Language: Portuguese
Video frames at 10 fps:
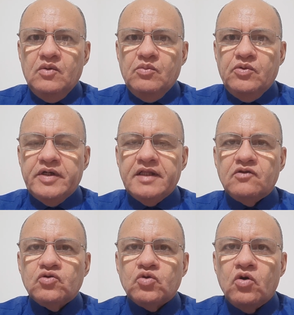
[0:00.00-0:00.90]
Porque
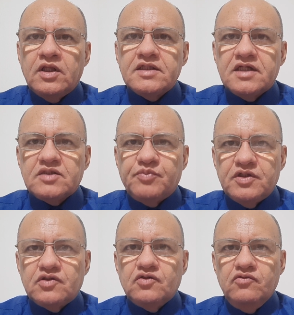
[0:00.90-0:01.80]
todas as
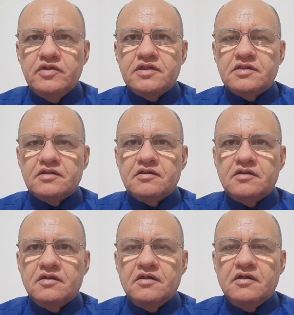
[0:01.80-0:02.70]
pessoas
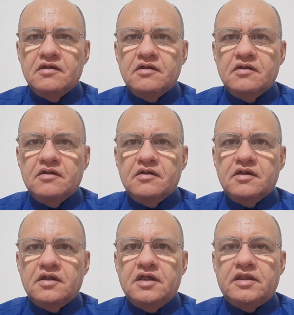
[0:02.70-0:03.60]

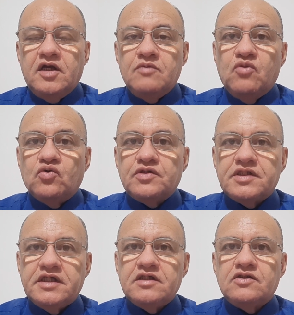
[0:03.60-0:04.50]
que têm bom
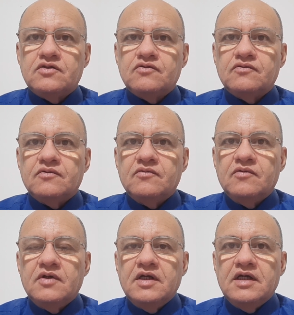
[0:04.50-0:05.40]
senso
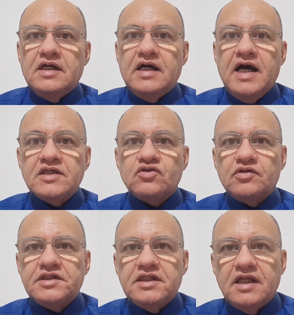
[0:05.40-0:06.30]

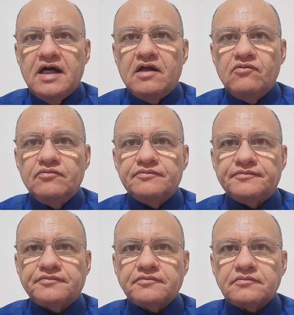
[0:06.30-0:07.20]
raciocinaram
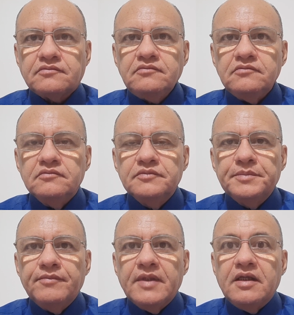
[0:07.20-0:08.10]

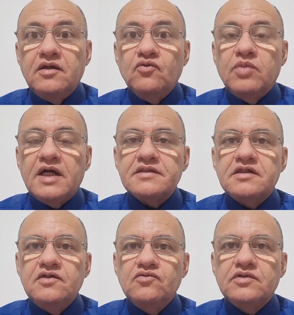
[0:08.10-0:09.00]
que o
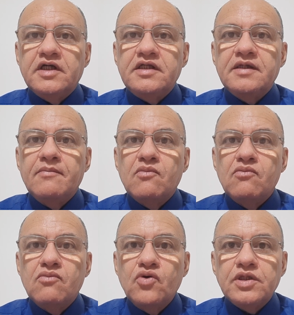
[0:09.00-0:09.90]
Brasil teria
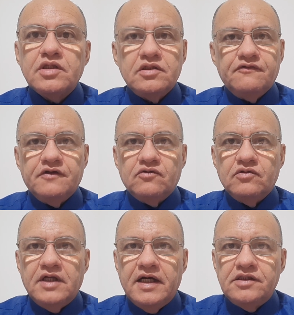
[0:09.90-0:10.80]
muita
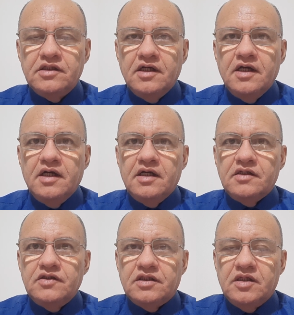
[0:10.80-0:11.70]
dificuldade
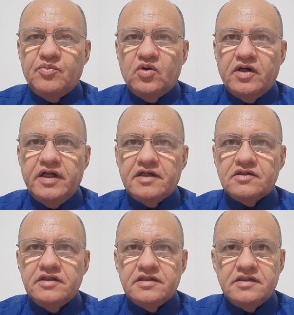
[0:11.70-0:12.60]
de ter
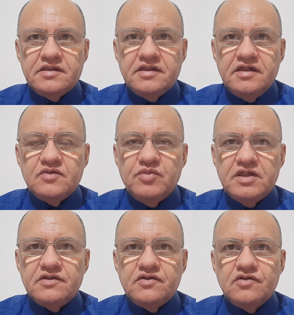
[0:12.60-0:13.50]
progresso nesses seis
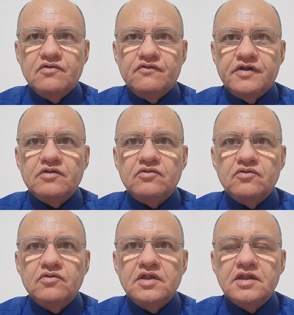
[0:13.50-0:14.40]
meses de governo
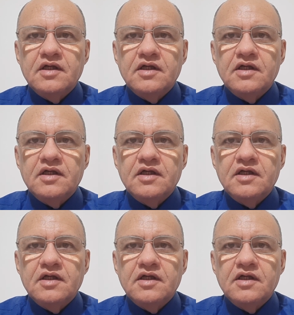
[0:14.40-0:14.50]
Lula.